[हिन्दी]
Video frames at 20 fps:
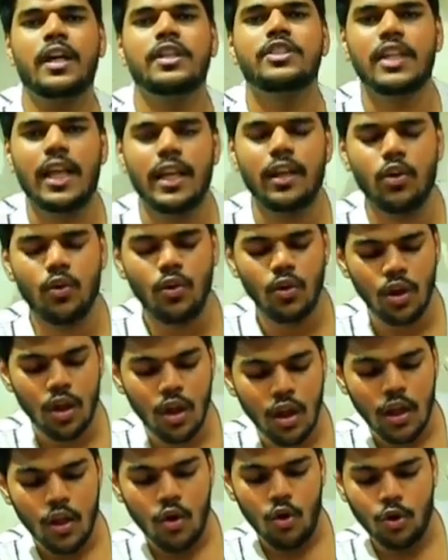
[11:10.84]
भैया के चैनल को
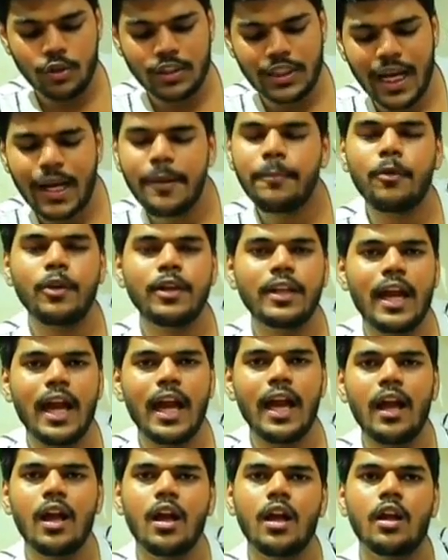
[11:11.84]
और सेकंड पॉइंट
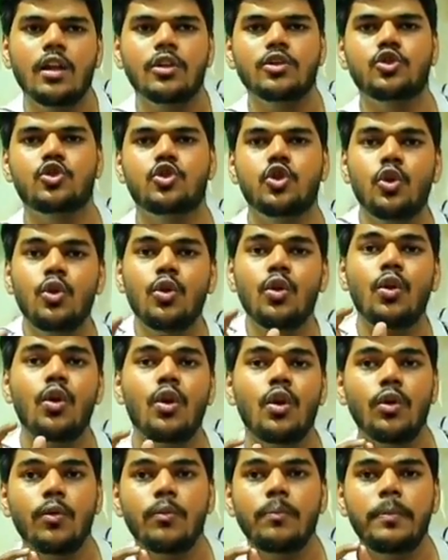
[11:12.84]
क्या है जो
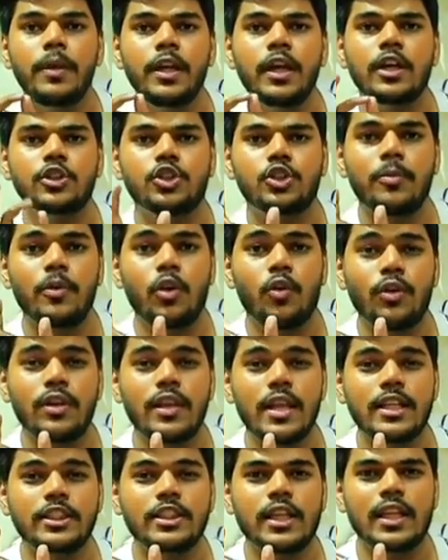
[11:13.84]
भी कस्टमर
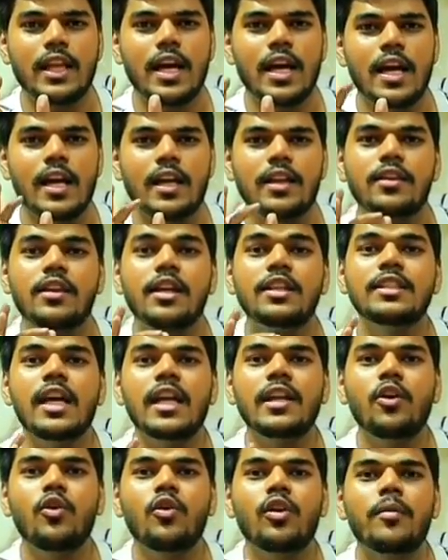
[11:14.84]
ऑर्डर देना चाहता है दस
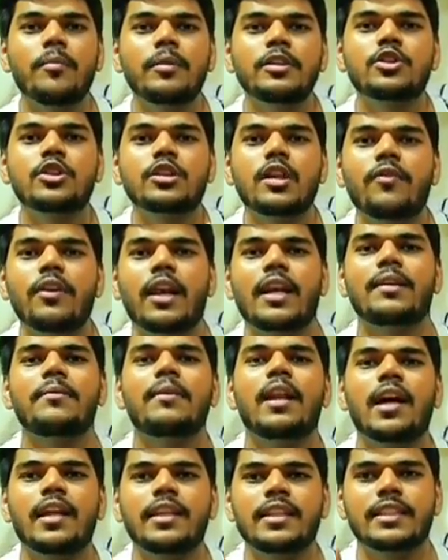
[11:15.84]
हज़ार के ऑर्डर में सब
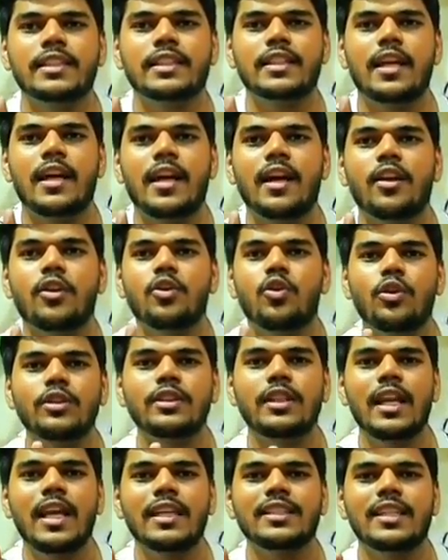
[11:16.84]
वैरायटी मिलाकर दे सकता है
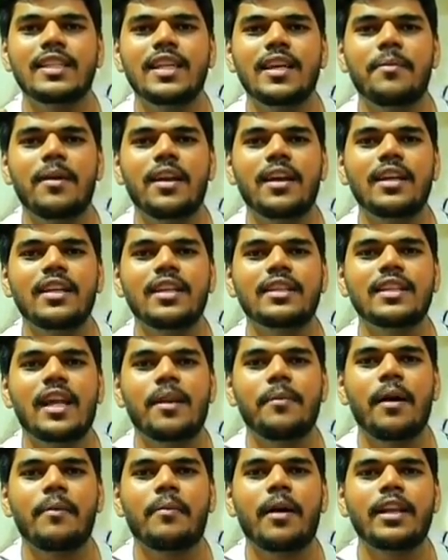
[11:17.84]
क्योंकि सर ऐसा नहीं हमारा कि दस
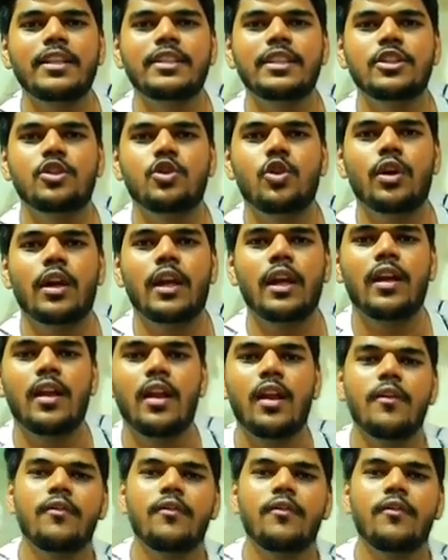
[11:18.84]
हज़ार में आप खाली जीन्स हो गए